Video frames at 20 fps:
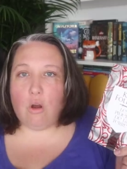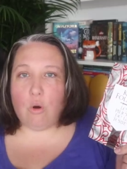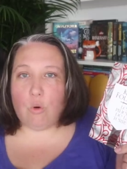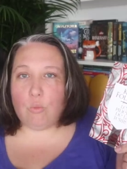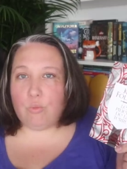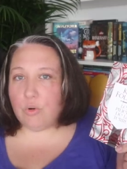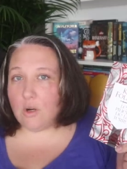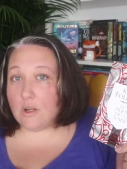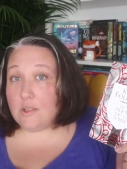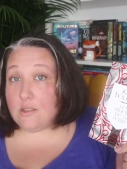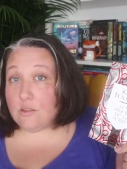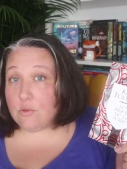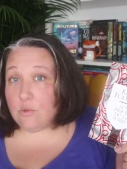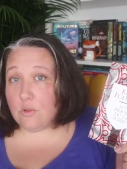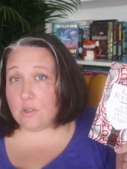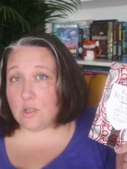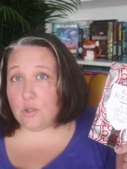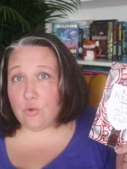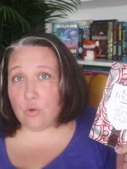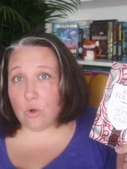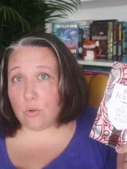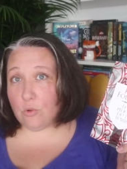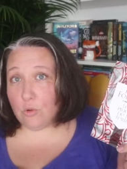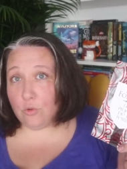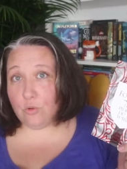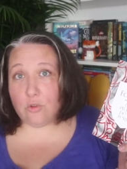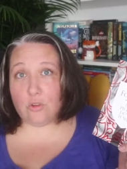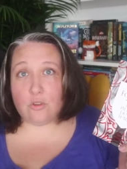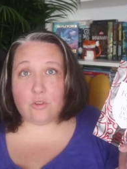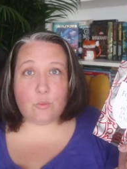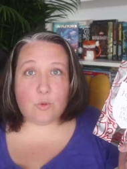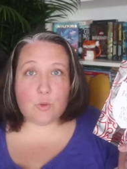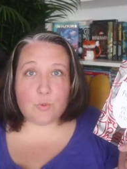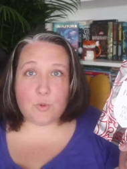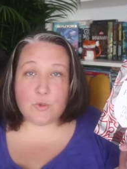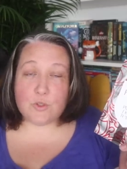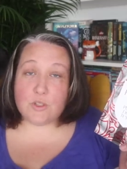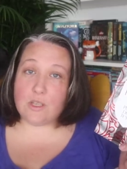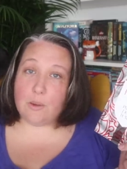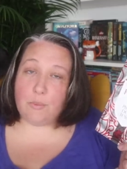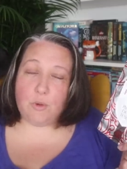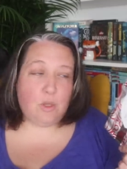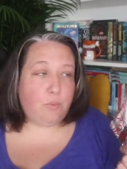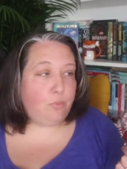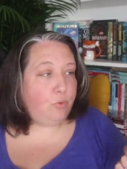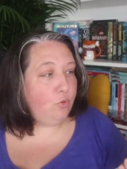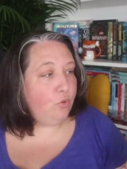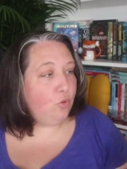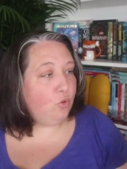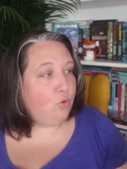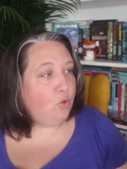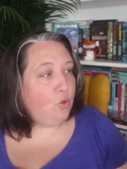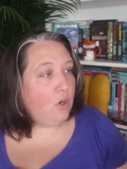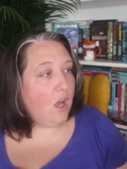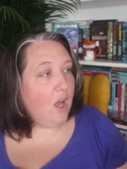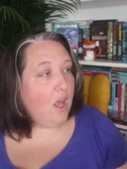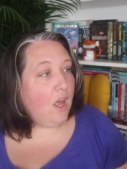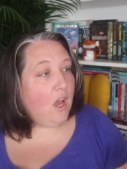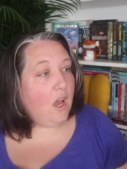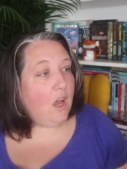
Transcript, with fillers: on, pourra discuter du roman tous ensemble, je pense que ça peut être plutôt cool.